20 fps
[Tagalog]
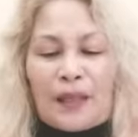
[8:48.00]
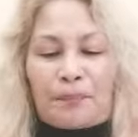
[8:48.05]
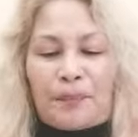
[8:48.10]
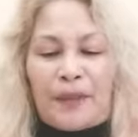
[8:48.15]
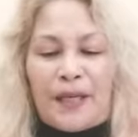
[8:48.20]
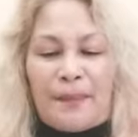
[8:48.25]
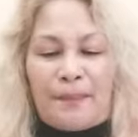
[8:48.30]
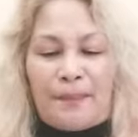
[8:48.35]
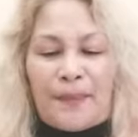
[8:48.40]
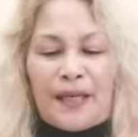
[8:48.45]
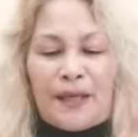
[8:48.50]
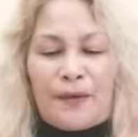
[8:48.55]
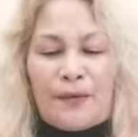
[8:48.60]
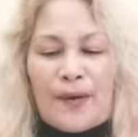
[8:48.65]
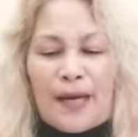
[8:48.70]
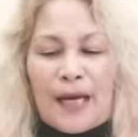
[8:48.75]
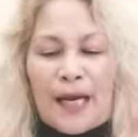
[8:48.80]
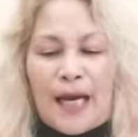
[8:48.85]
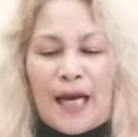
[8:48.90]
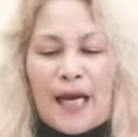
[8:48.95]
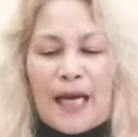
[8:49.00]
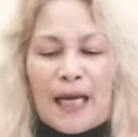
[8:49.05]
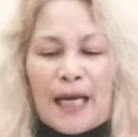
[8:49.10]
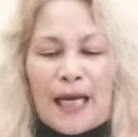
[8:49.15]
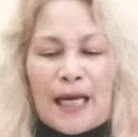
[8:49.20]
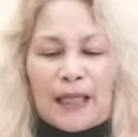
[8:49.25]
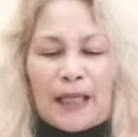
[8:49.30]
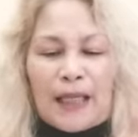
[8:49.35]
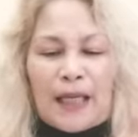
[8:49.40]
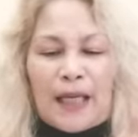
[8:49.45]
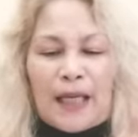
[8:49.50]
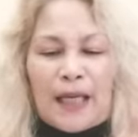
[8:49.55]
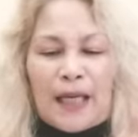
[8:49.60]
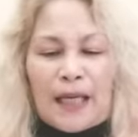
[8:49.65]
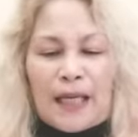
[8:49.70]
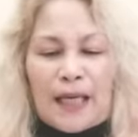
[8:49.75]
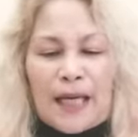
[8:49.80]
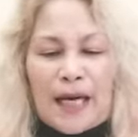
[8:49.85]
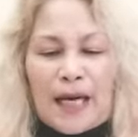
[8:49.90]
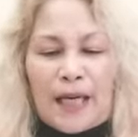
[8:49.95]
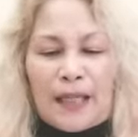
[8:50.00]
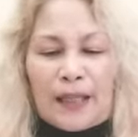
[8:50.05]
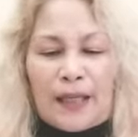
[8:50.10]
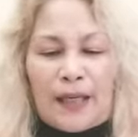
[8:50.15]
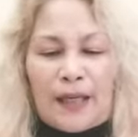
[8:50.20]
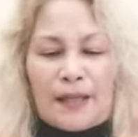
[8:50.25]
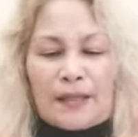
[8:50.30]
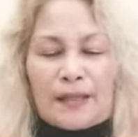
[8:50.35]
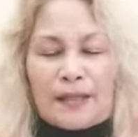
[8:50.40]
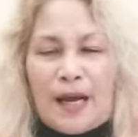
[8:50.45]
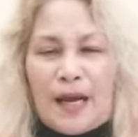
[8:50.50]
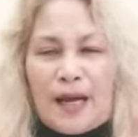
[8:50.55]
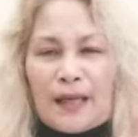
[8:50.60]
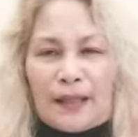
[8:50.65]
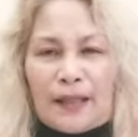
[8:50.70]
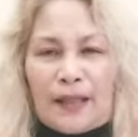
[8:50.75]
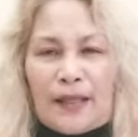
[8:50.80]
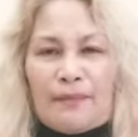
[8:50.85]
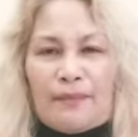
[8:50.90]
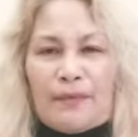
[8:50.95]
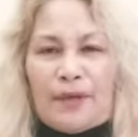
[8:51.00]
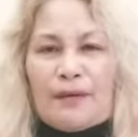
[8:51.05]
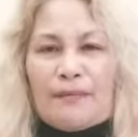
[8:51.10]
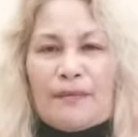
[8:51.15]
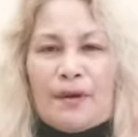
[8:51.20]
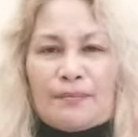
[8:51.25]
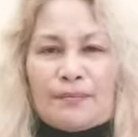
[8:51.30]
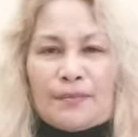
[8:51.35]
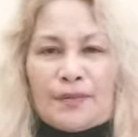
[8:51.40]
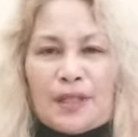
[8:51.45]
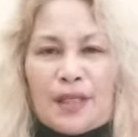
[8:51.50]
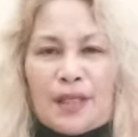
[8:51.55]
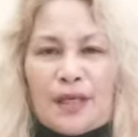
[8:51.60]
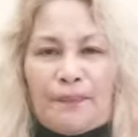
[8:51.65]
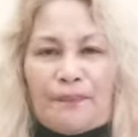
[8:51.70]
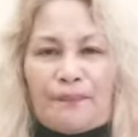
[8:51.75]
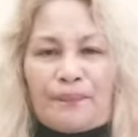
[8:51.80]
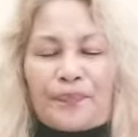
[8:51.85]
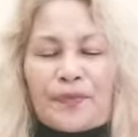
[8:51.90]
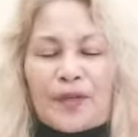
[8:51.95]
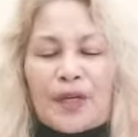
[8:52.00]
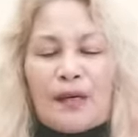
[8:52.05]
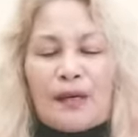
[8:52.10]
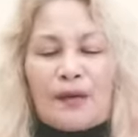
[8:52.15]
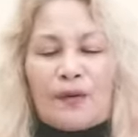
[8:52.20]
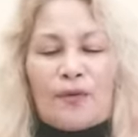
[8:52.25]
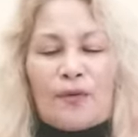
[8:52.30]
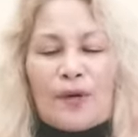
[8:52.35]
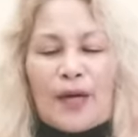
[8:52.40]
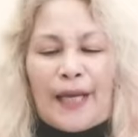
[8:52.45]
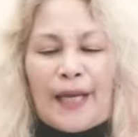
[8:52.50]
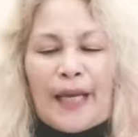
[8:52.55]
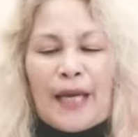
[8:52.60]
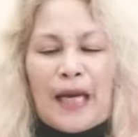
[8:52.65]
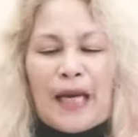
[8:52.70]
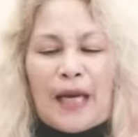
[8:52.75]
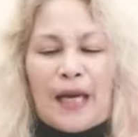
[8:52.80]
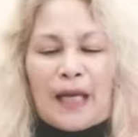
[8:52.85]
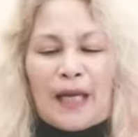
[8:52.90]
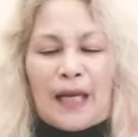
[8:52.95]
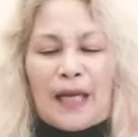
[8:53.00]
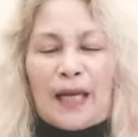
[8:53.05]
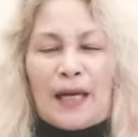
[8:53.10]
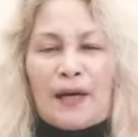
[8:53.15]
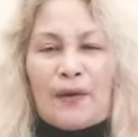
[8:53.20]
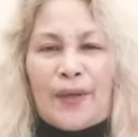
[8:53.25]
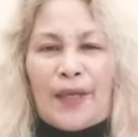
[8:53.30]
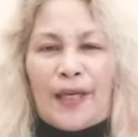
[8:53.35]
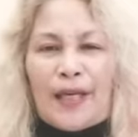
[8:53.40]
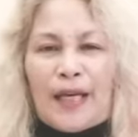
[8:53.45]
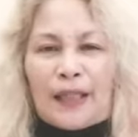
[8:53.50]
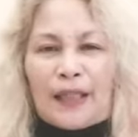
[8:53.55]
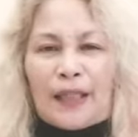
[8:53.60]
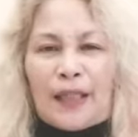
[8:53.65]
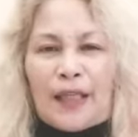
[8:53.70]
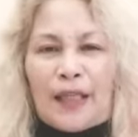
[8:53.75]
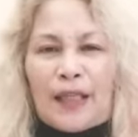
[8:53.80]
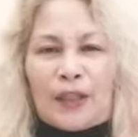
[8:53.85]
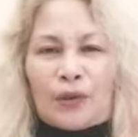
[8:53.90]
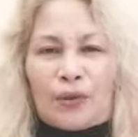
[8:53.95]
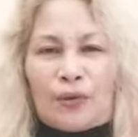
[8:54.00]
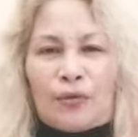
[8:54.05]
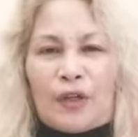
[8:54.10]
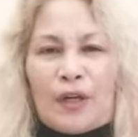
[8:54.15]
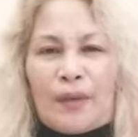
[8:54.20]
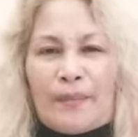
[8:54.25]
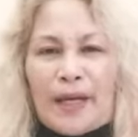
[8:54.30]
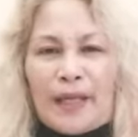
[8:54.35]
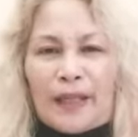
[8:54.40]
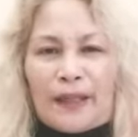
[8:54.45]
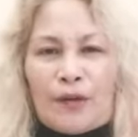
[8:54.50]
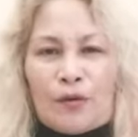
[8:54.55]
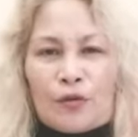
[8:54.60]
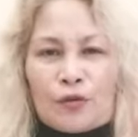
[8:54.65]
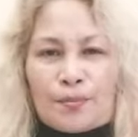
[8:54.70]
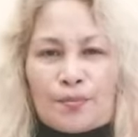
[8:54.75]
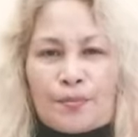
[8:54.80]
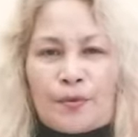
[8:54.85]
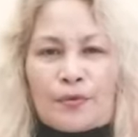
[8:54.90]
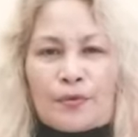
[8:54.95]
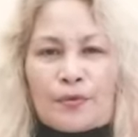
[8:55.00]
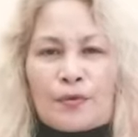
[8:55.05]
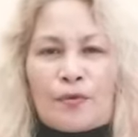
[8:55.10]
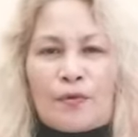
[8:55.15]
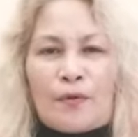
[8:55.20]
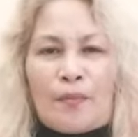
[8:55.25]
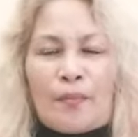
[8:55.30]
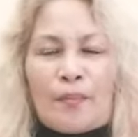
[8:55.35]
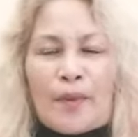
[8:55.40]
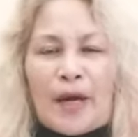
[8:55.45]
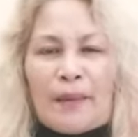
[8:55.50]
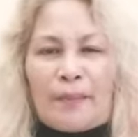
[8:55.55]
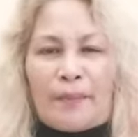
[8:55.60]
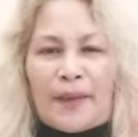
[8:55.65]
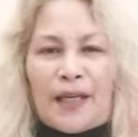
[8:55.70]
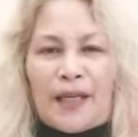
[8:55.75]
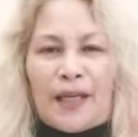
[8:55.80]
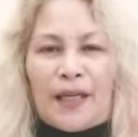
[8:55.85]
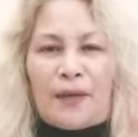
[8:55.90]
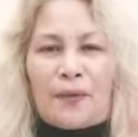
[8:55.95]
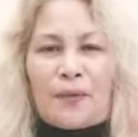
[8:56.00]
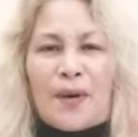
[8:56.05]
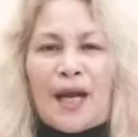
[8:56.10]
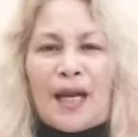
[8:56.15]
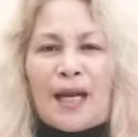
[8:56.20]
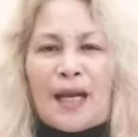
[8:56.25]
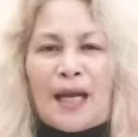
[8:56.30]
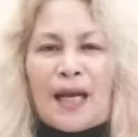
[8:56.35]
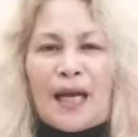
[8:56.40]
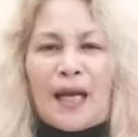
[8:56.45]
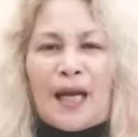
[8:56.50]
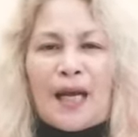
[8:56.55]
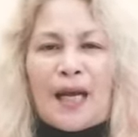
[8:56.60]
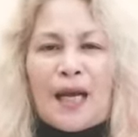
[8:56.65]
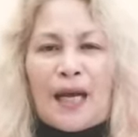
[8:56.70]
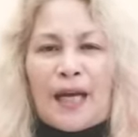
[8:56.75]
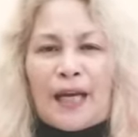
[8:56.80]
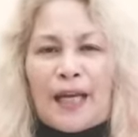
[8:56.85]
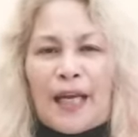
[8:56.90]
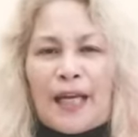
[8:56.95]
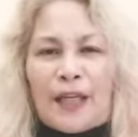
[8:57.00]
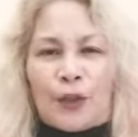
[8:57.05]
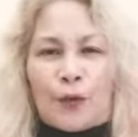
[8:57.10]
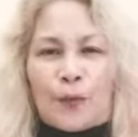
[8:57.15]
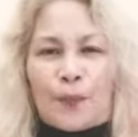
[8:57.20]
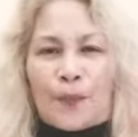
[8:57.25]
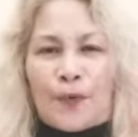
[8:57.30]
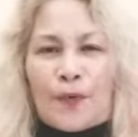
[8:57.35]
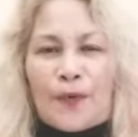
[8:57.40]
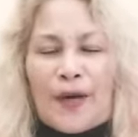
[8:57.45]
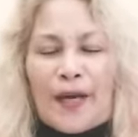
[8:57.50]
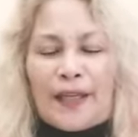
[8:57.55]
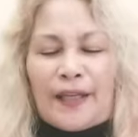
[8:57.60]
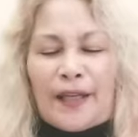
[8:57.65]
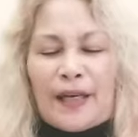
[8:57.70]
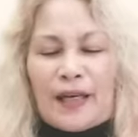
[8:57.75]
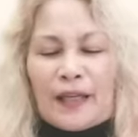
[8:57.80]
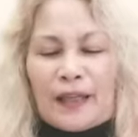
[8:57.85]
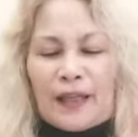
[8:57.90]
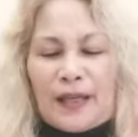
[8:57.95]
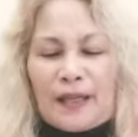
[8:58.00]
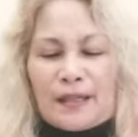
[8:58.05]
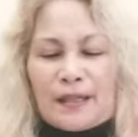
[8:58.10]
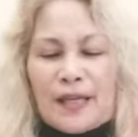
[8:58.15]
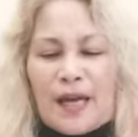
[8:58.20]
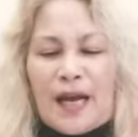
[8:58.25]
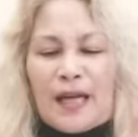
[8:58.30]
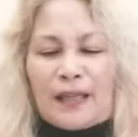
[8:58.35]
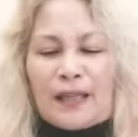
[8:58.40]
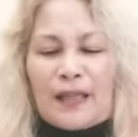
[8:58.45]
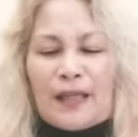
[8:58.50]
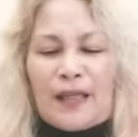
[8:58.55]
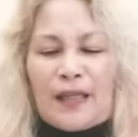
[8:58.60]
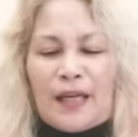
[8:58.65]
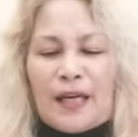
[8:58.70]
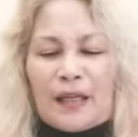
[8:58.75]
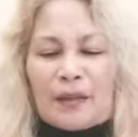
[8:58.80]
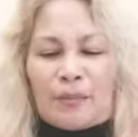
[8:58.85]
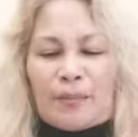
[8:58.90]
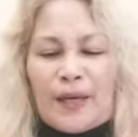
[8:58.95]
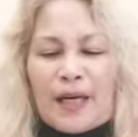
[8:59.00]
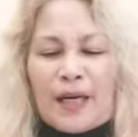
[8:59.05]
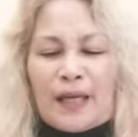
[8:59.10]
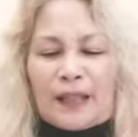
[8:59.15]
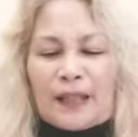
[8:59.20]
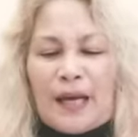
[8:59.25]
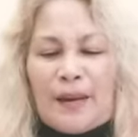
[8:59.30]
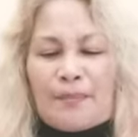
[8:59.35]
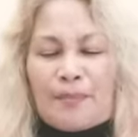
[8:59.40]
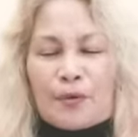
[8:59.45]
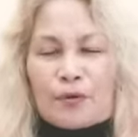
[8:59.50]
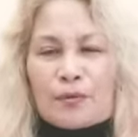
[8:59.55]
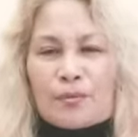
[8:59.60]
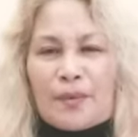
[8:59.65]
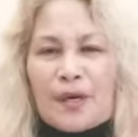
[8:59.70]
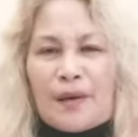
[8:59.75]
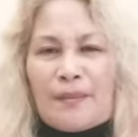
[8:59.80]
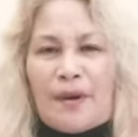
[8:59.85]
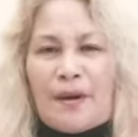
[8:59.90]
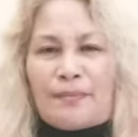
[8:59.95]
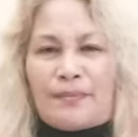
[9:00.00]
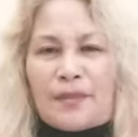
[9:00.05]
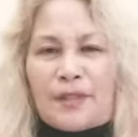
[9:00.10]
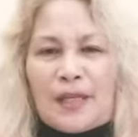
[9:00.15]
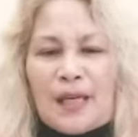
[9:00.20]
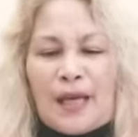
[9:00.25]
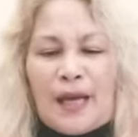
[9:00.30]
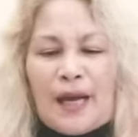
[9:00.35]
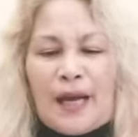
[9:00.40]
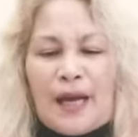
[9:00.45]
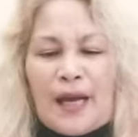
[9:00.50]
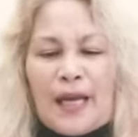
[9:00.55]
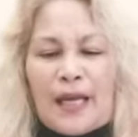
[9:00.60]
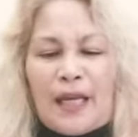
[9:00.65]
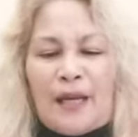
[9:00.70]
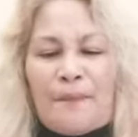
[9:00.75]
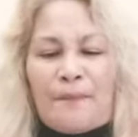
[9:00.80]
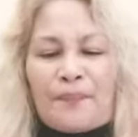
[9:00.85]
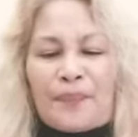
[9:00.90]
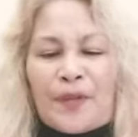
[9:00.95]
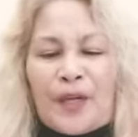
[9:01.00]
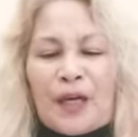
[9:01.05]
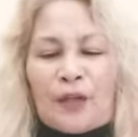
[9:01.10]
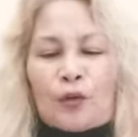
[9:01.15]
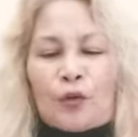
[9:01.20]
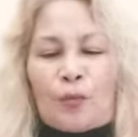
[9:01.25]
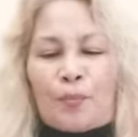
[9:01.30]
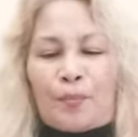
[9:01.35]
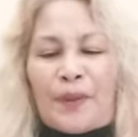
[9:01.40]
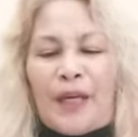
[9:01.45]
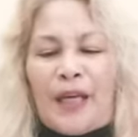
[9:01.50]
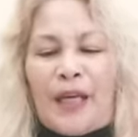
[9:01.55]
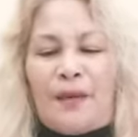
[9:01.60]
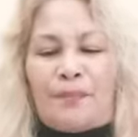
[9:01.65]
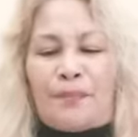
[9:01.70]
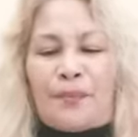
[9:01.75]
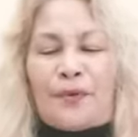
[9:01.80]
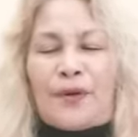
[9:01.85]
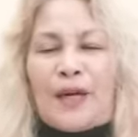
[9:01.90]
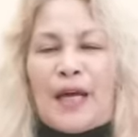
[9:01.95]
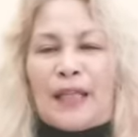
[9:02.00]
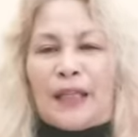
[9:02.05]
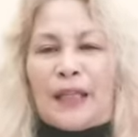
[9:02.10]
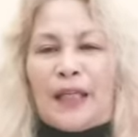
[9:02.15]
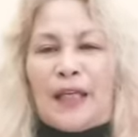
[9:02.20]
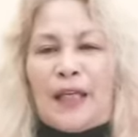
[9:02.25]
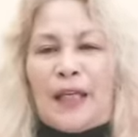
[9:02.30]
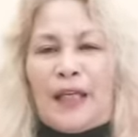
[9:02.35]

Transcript: pinapaniwalaan natin na darating sa atin mga mamsi. Kung kaya gagawin natin ito na may taos-pusong uh, ah, paniniwala na ito po ay darating sa atin at pagkatapos mga mamsi ay tupiin po natin